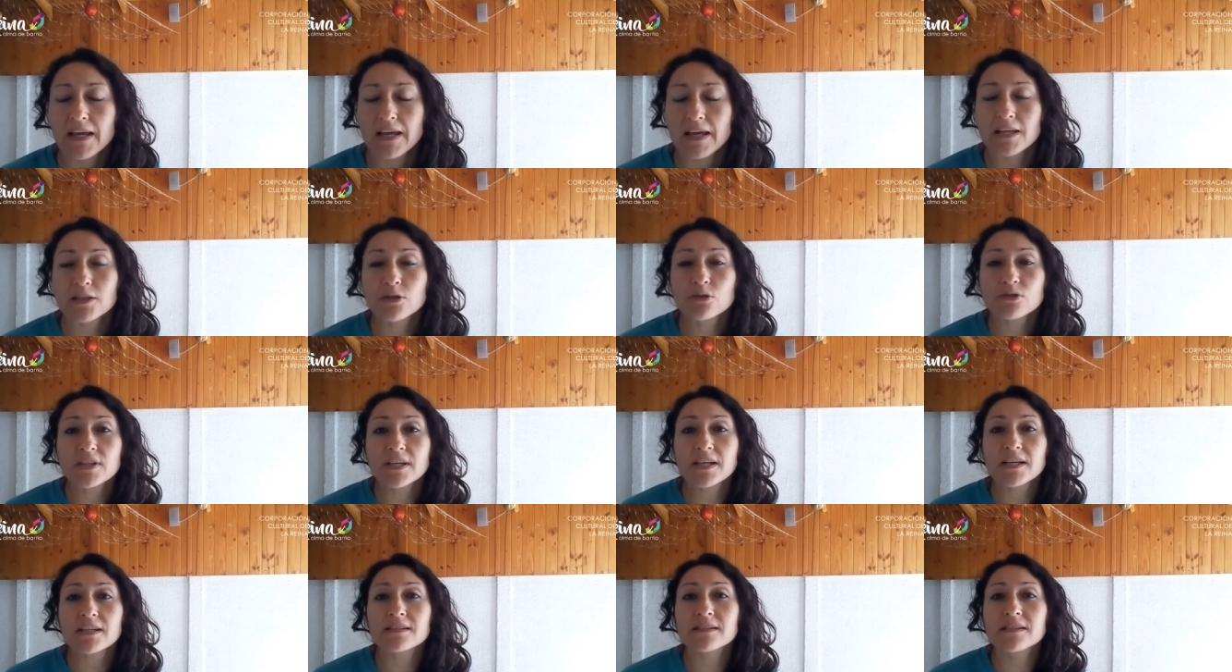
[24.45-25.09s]

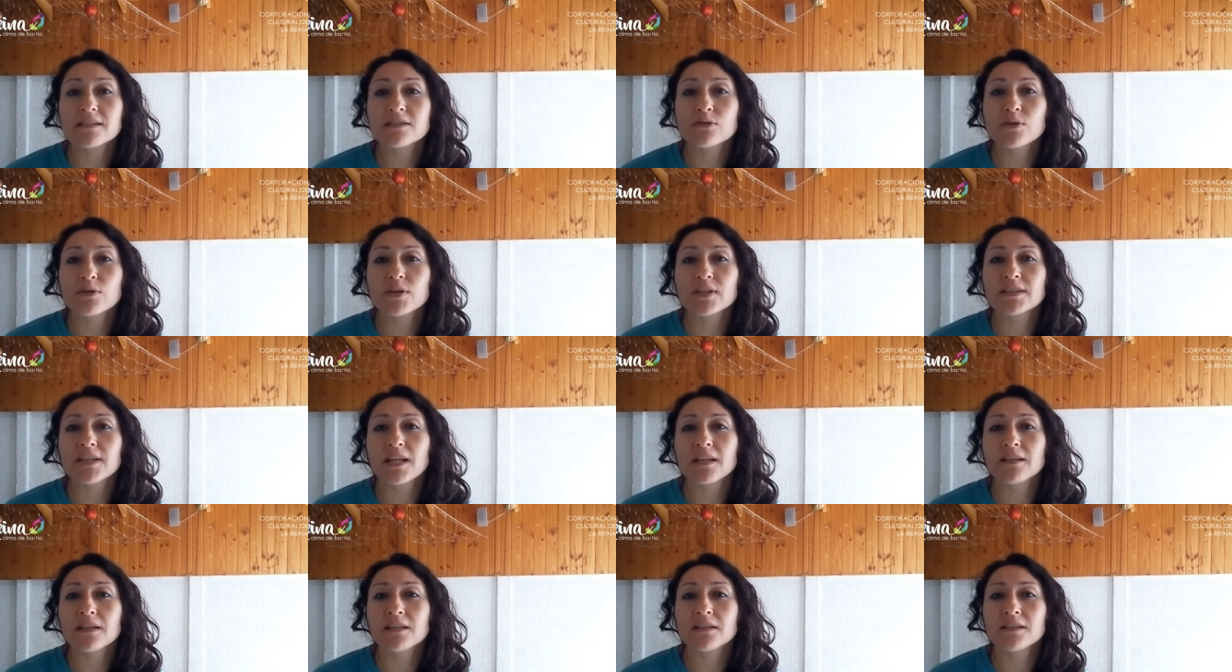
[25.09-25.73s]
Estos ejercicios
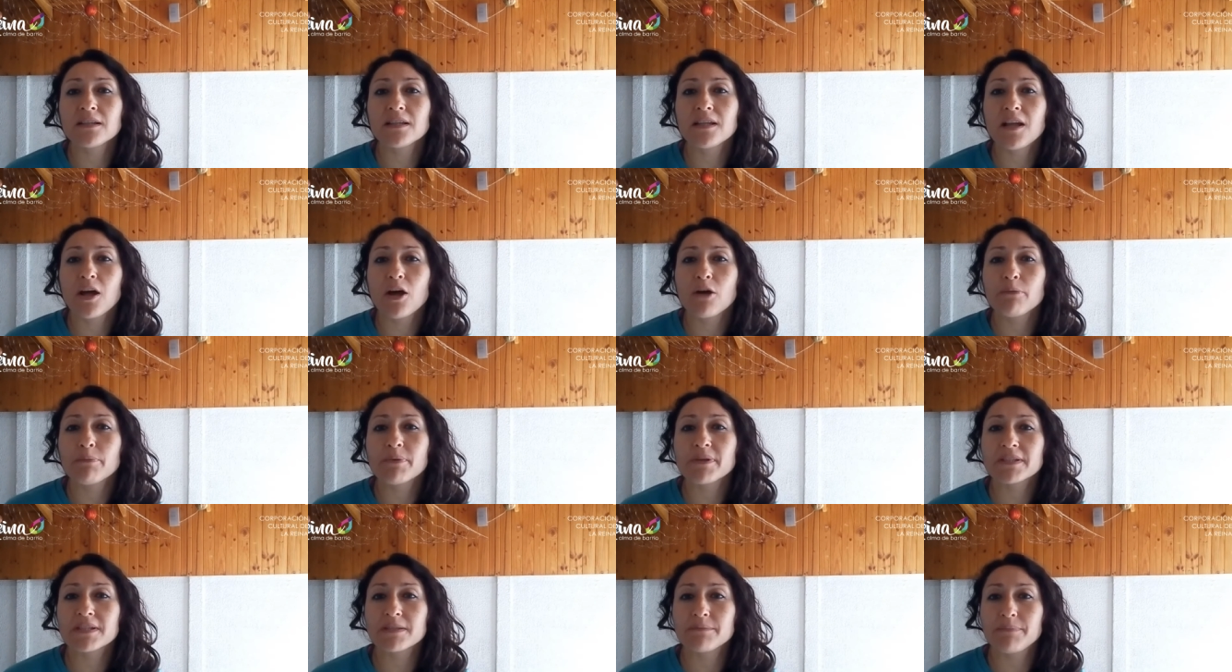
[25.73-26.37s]
están
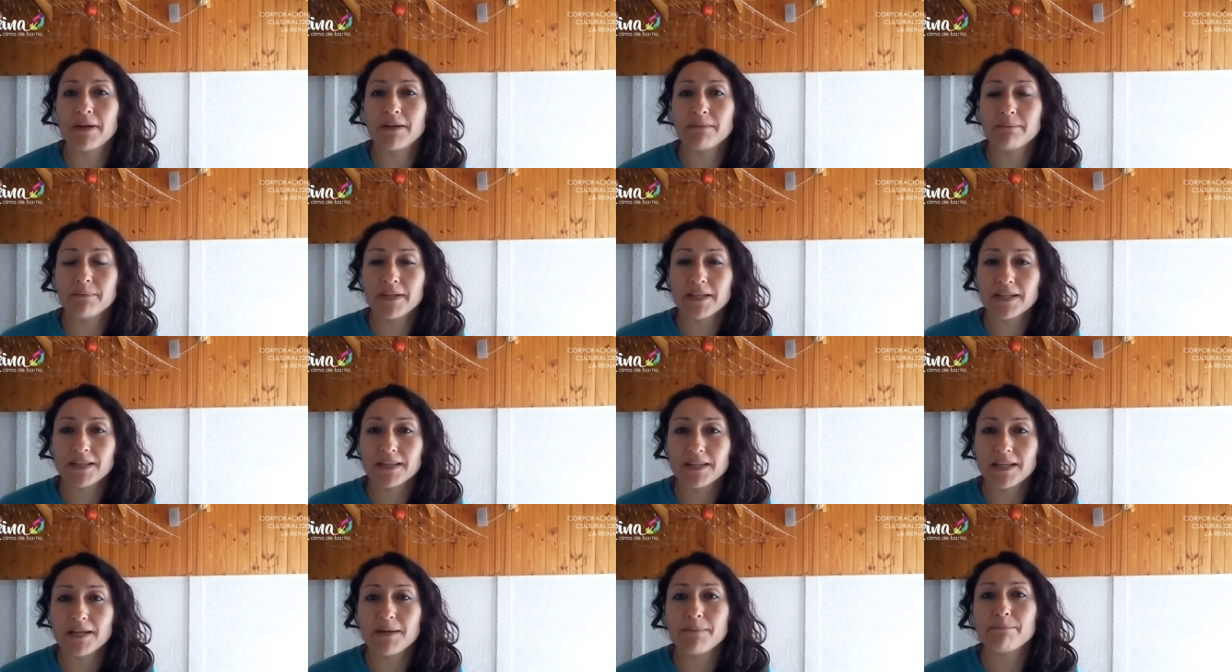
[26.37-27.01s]
destinados
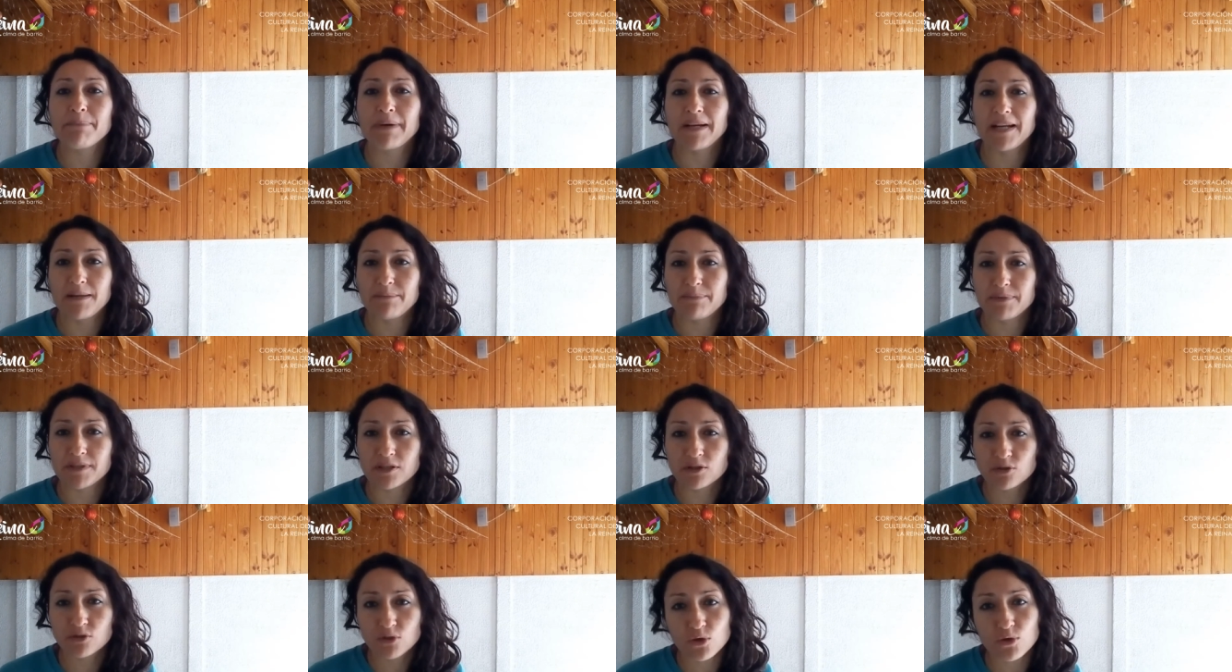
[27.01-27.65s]
principalmente para
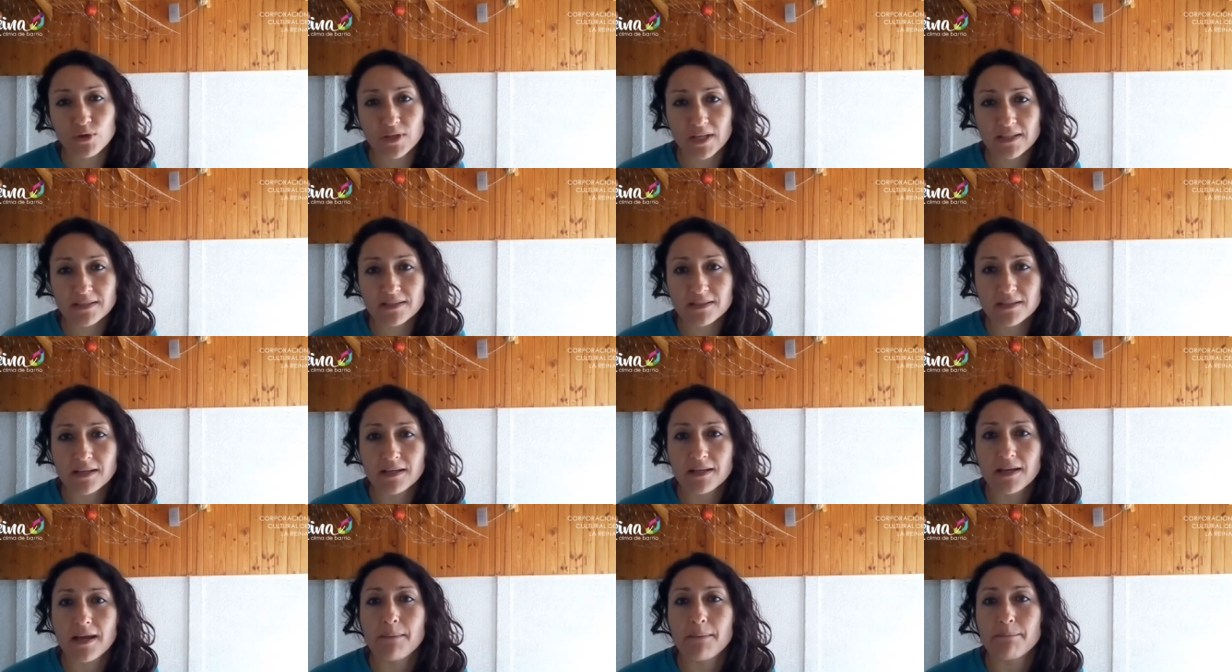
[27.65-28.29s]
personas
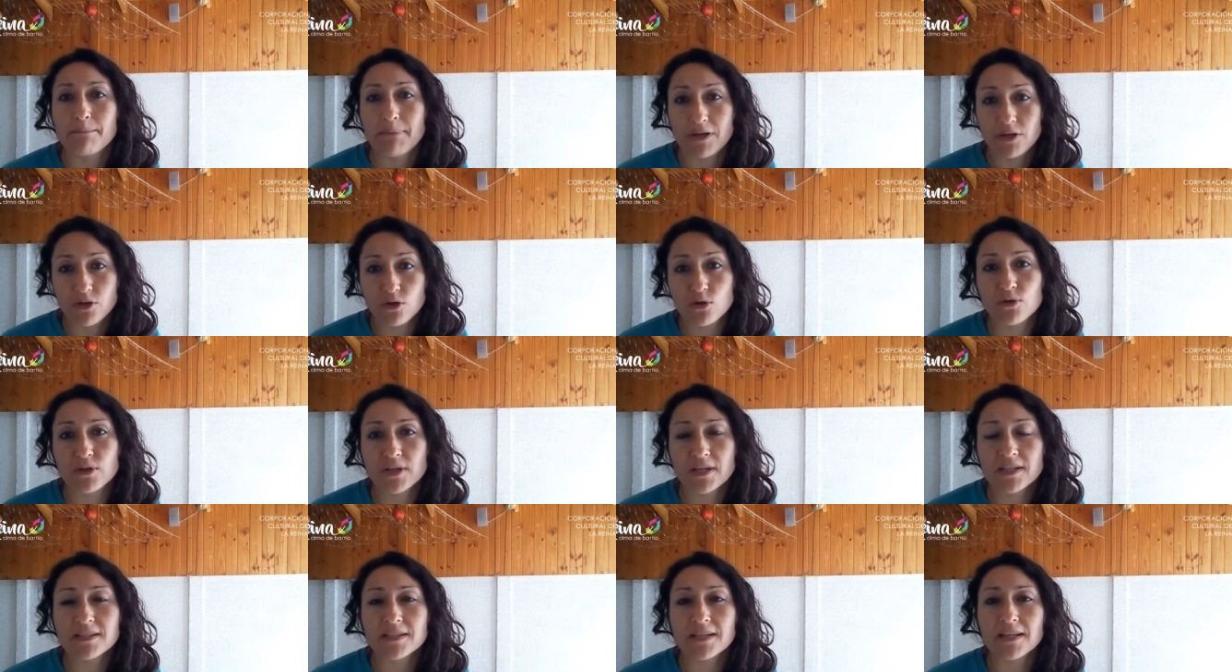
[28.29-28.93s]

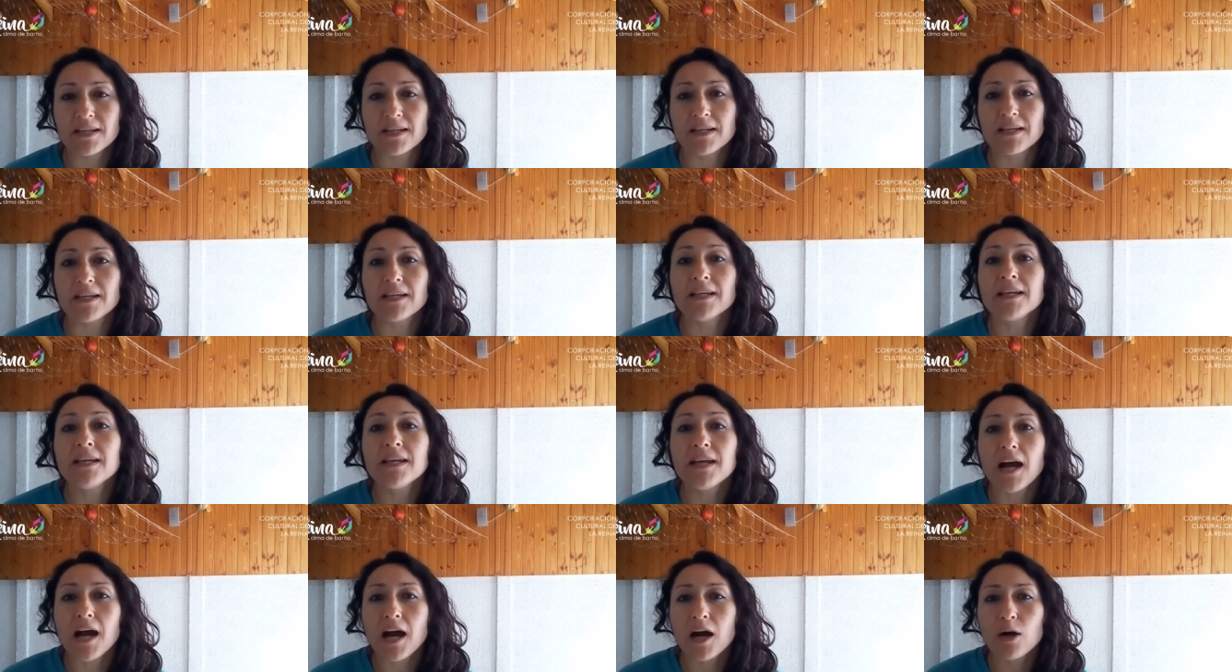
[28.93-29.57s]
mayores
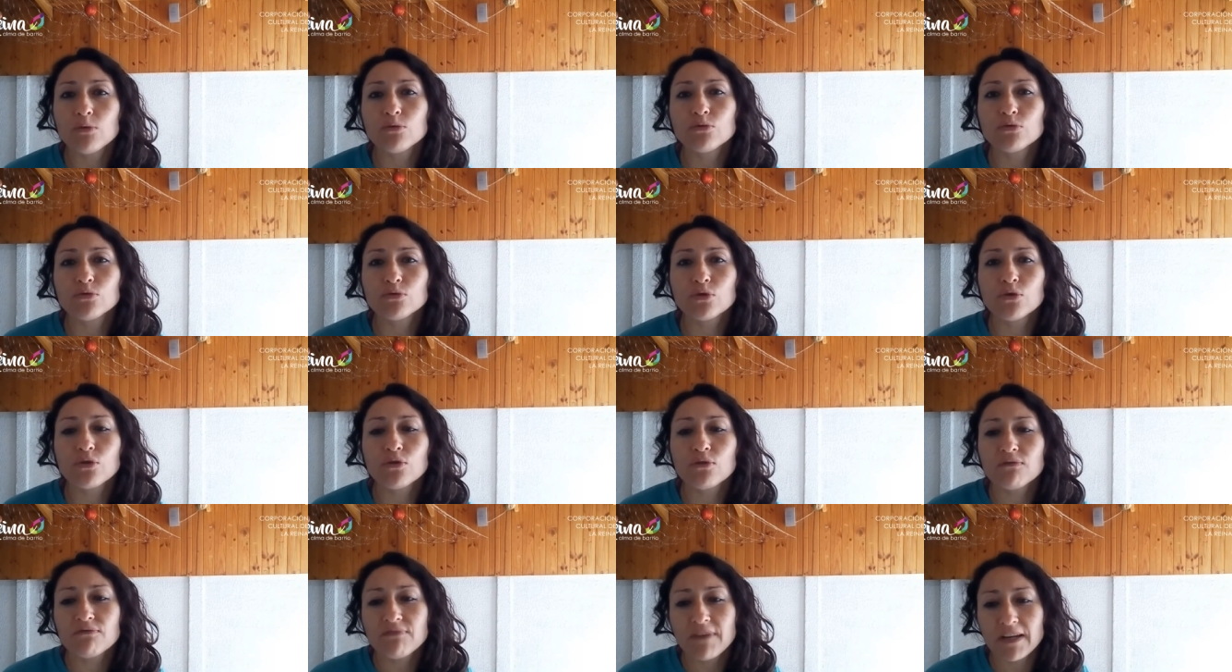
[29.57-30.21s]
y
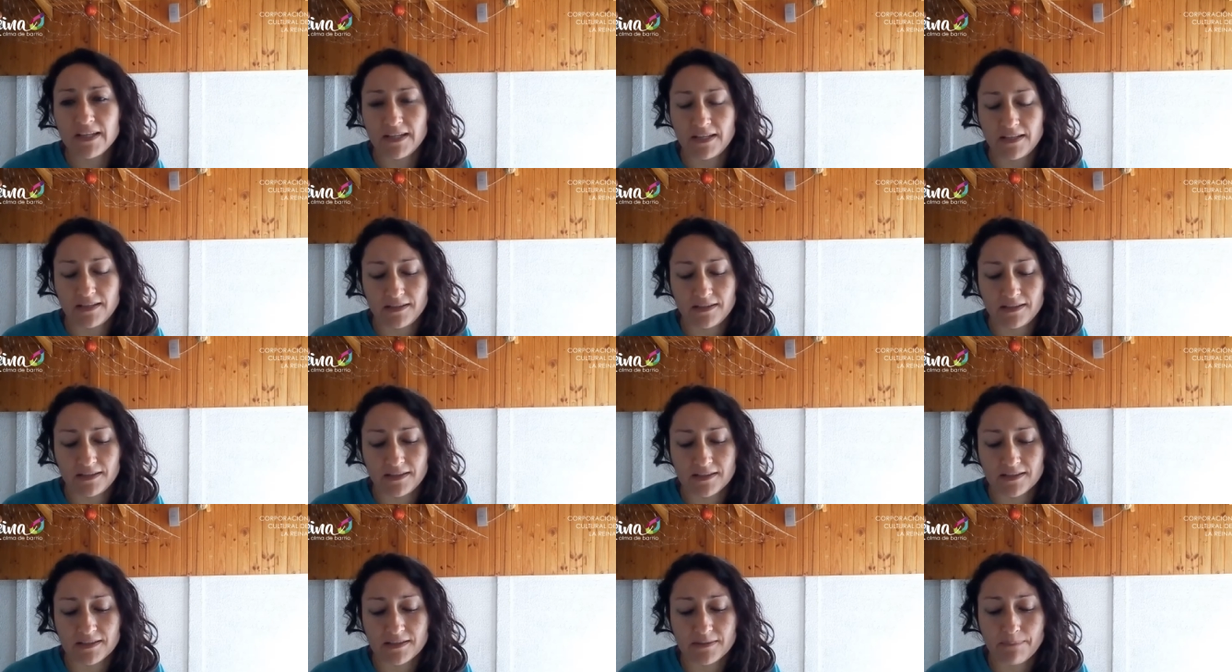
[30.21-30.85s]

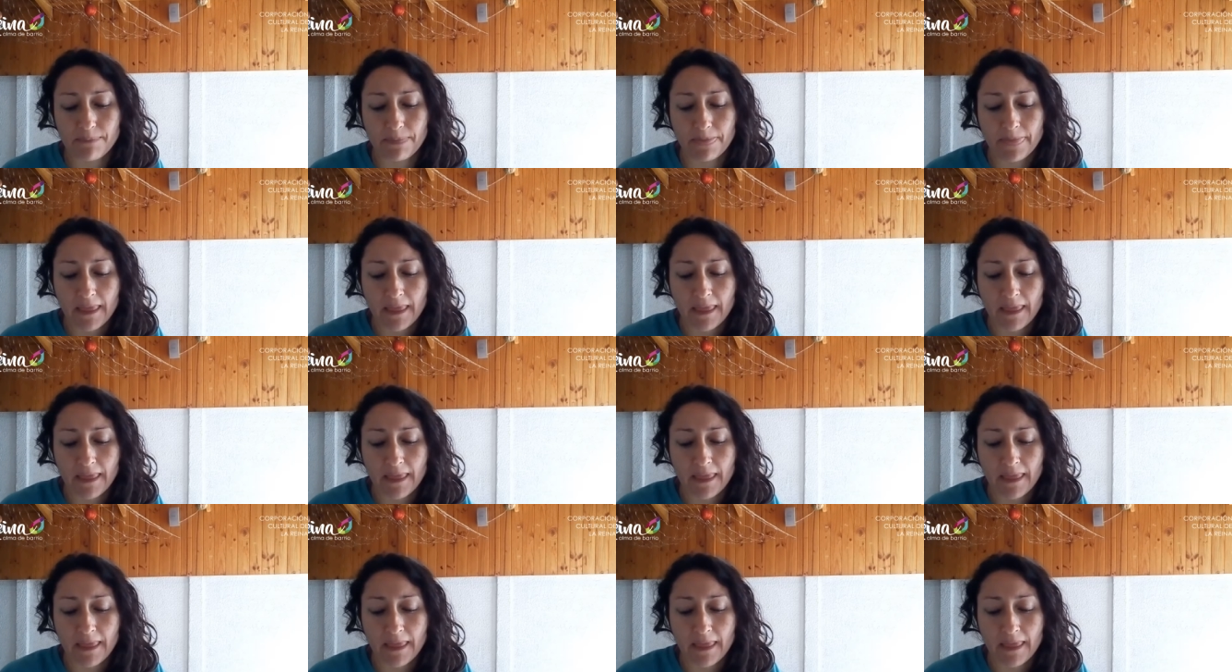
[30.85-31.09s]
autovalentes.